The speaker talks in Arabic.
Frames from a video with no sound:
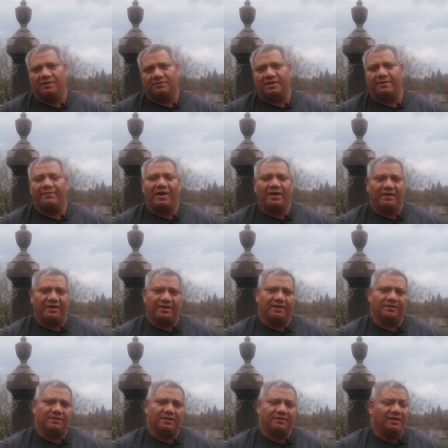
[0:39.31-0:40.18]
ده معنى
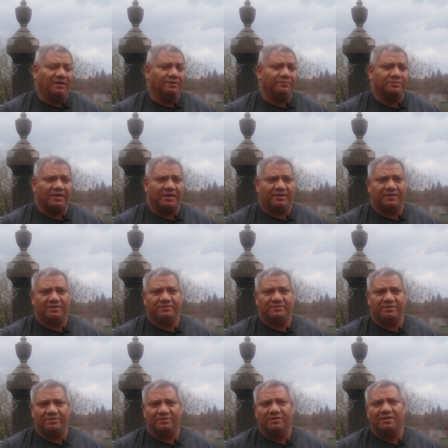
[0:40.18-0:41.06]
كده إن إحنا
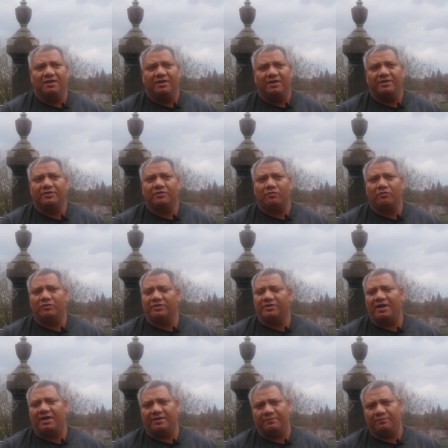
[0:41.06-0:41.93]
متأكدين إن
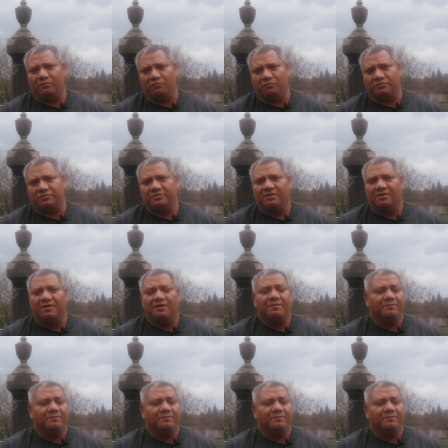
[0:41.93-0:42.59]
كلنا هنموت